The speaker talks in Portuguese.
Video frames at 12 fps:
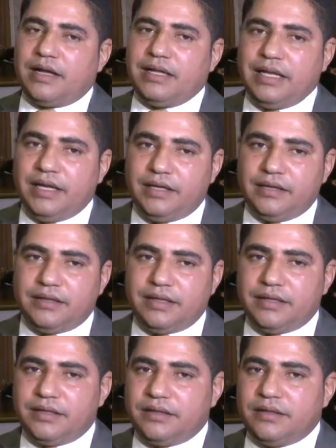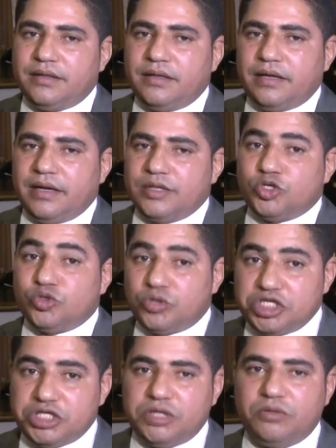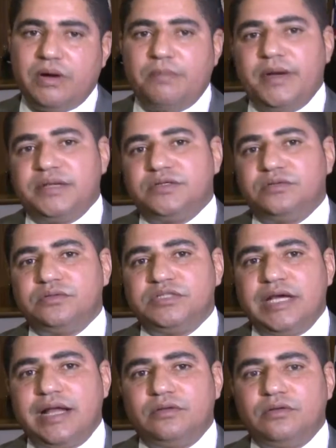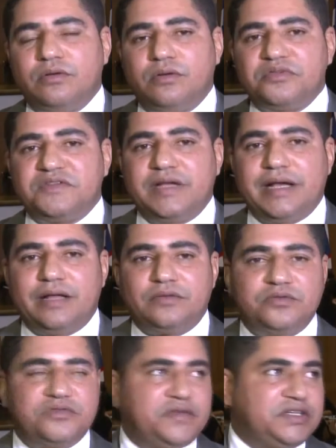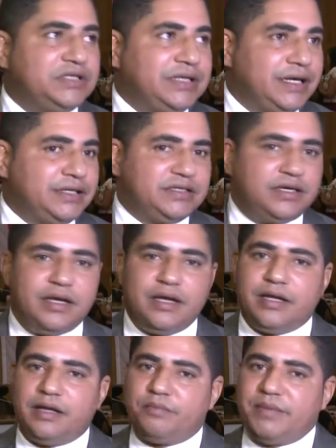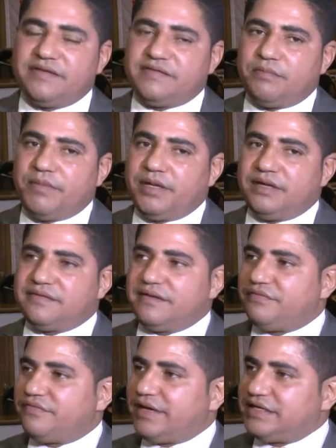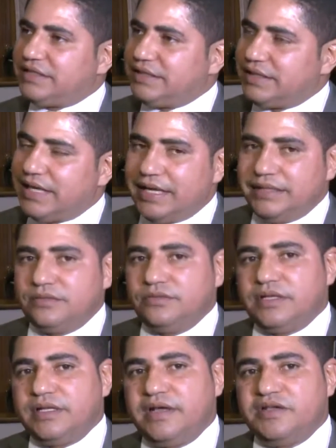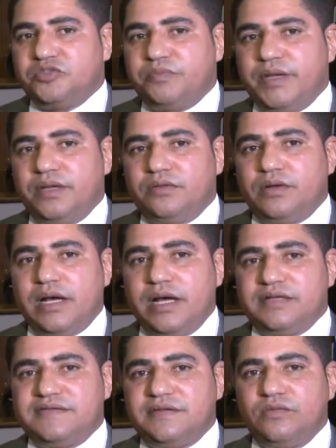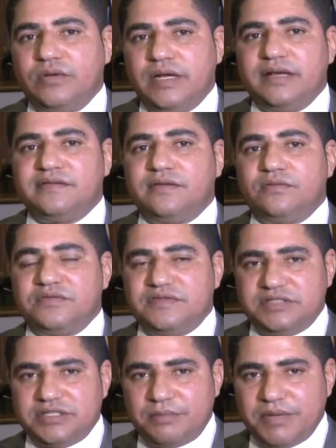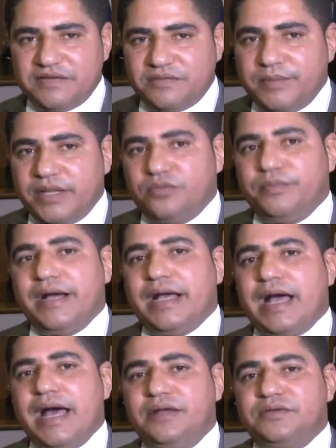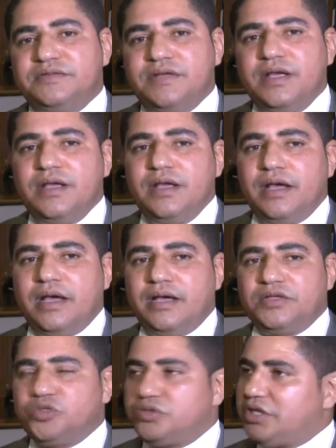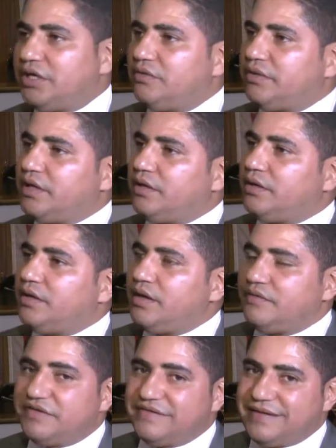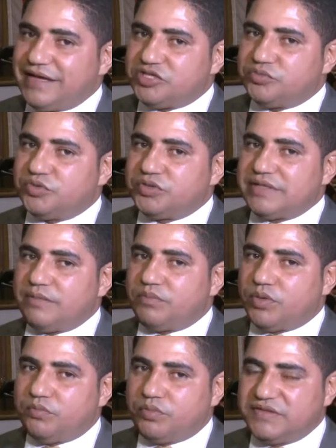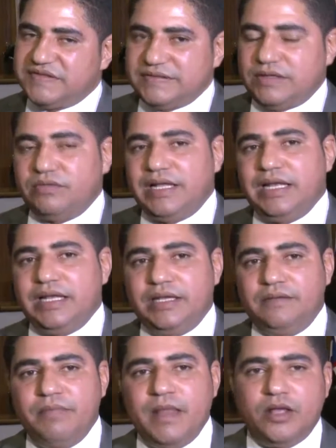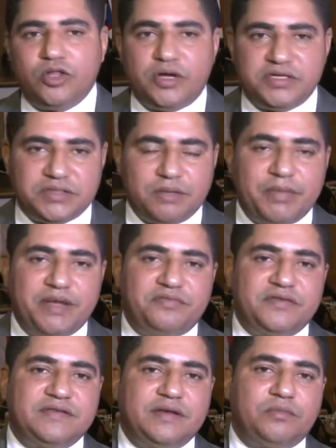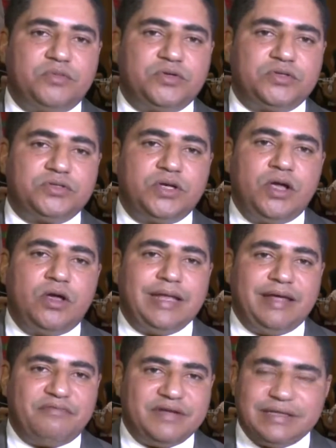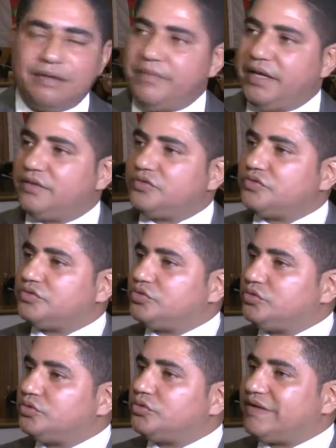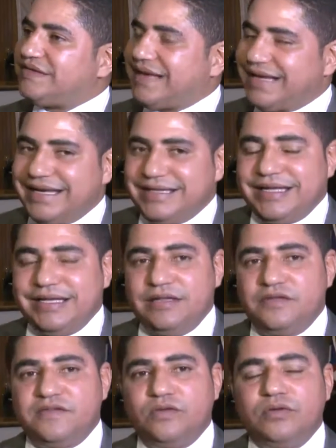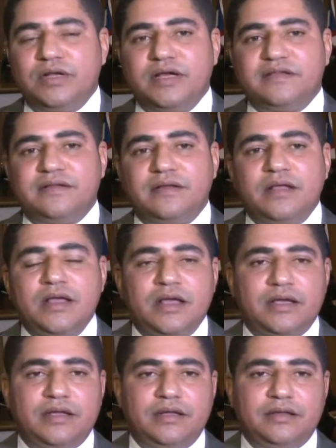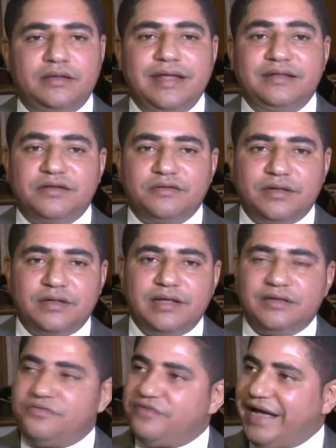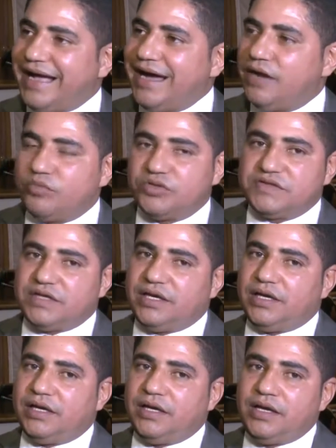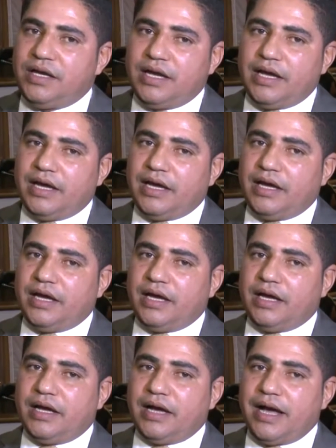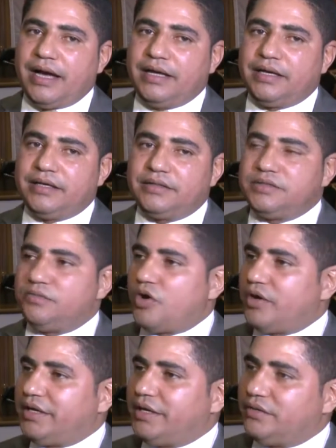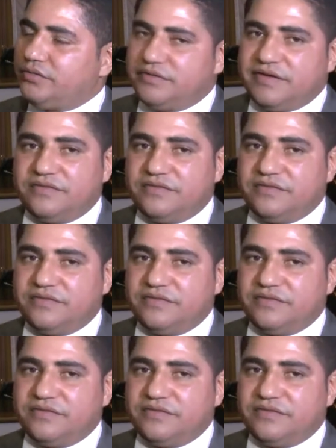lei ela eh, surgiu a partir de um diálogo com o Sindicato dos Vigilantes, que percebendo essa fragilidade no que diz respeito à segurança nos estabelecimentos bancários, é, sugeriu que fizéssemos a proposição da lei. Nós também fizemos levantamentos junto à Secretaria de Segurança e identificamos que é, a grande maioria dos,